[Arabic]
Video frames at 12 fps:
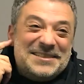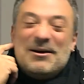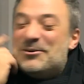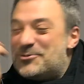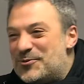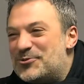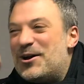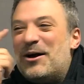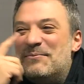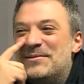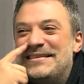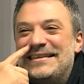اسمع شوف شو
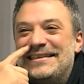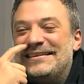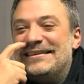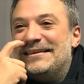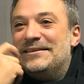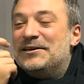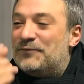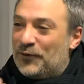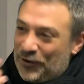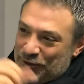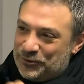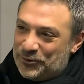عم بصير
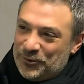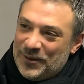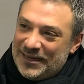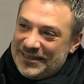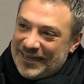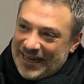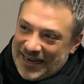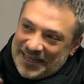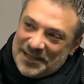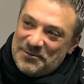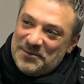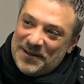فوق انه الوالده كان
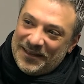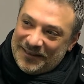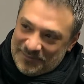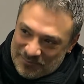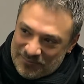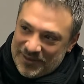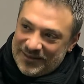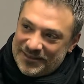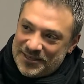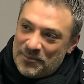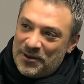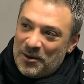عندها بالبيت
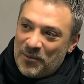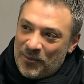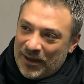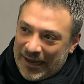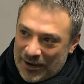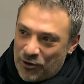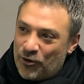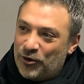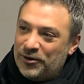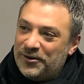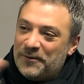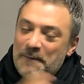جاب له البابا كان
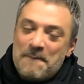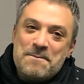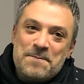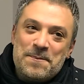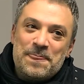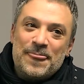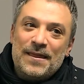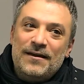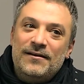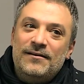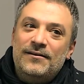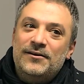اورج
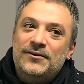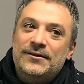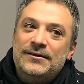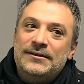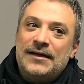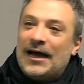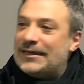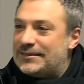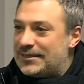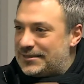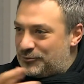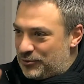آه، على
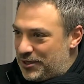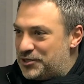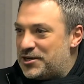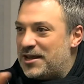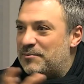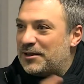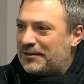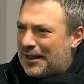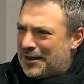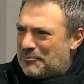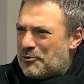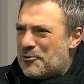اساس انه هي جاي بدها
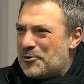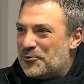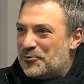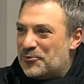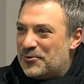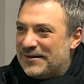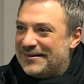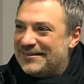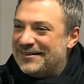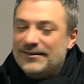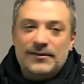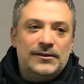تتعلم اورج و
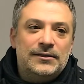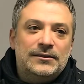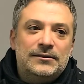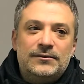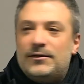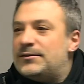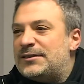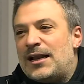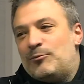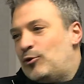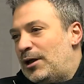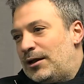
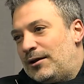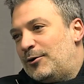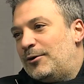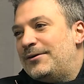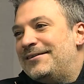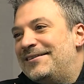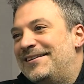استلمته انا للاورج